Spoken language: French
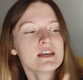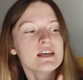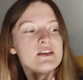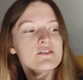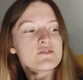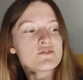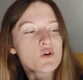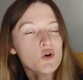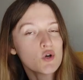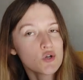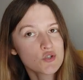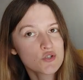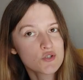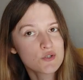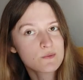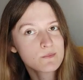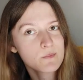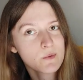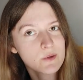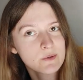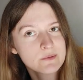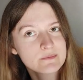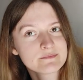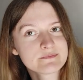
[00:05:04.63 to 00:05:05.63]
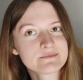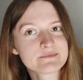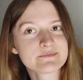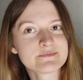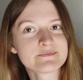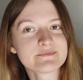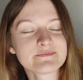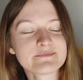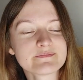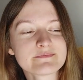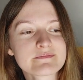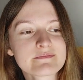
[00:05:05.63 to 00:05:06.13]
Et franchement,
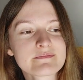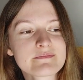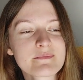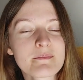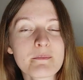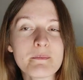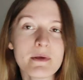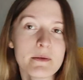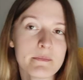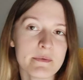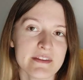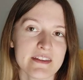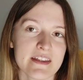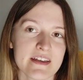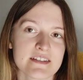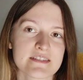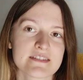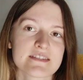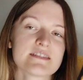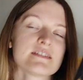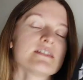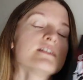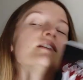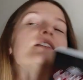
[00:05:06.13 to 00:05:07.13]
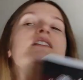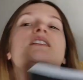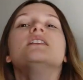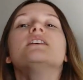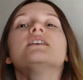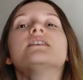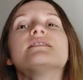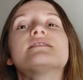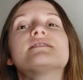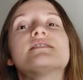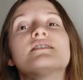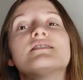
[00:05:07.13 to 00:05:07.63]
pépitas.
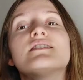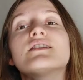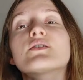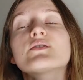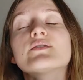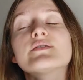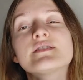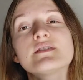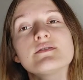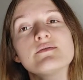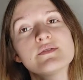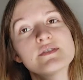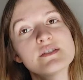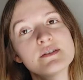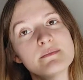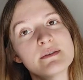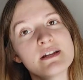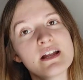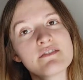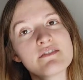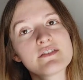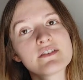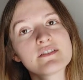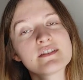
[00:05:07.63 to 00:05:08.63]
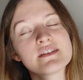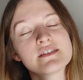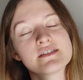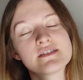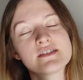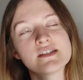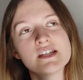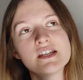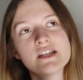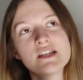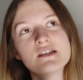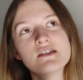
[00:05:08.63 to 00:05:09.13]
C'est-à-dire que si vous aimez la
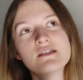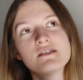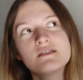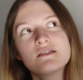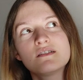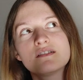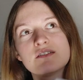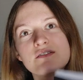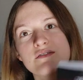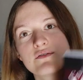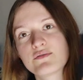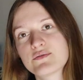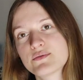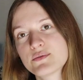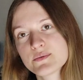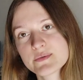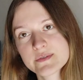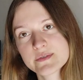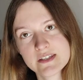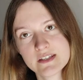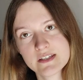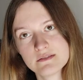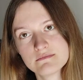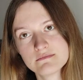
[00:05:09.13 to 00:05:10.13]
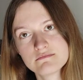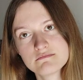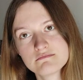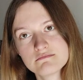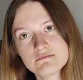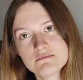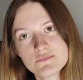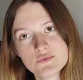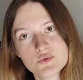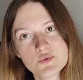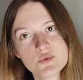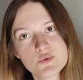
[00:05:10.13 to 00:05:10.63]
fantaisie, foncez
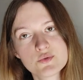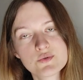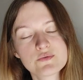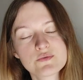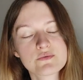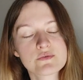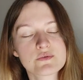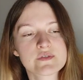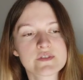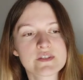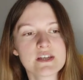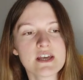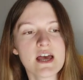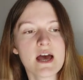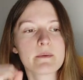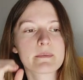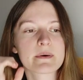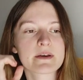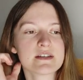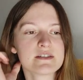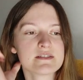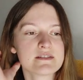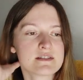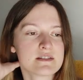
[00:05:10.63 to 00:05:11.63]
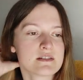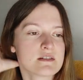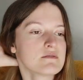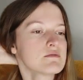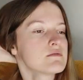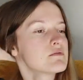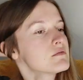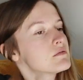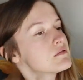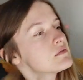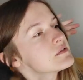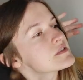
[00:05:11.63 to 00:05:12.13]
juste foncez. Après, si
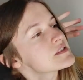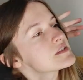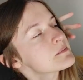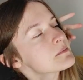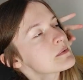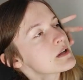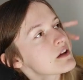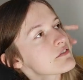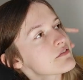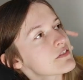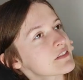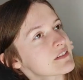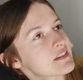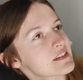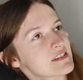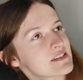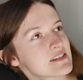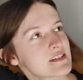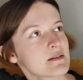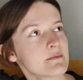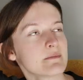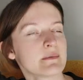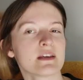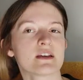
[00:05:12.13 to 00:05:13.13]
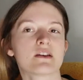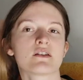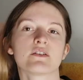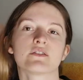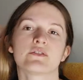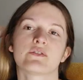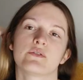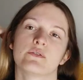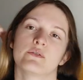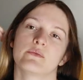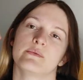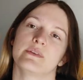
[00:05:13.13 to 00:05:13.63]
vous aimez la fantaisie, mais
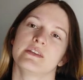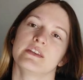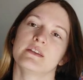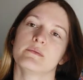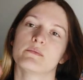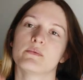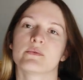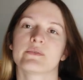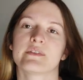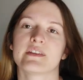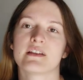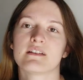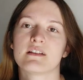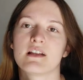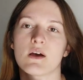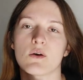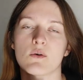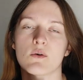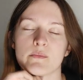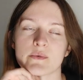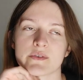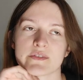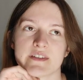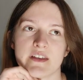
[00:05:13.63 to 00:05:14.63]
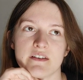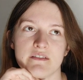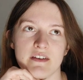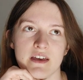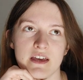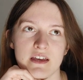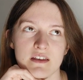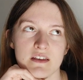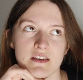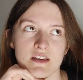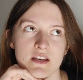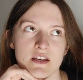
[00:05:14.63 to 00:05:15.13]
quand oui, bon, il y a de la romance
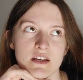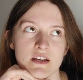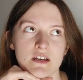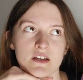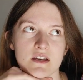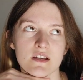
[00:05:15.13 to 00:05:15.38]
avec,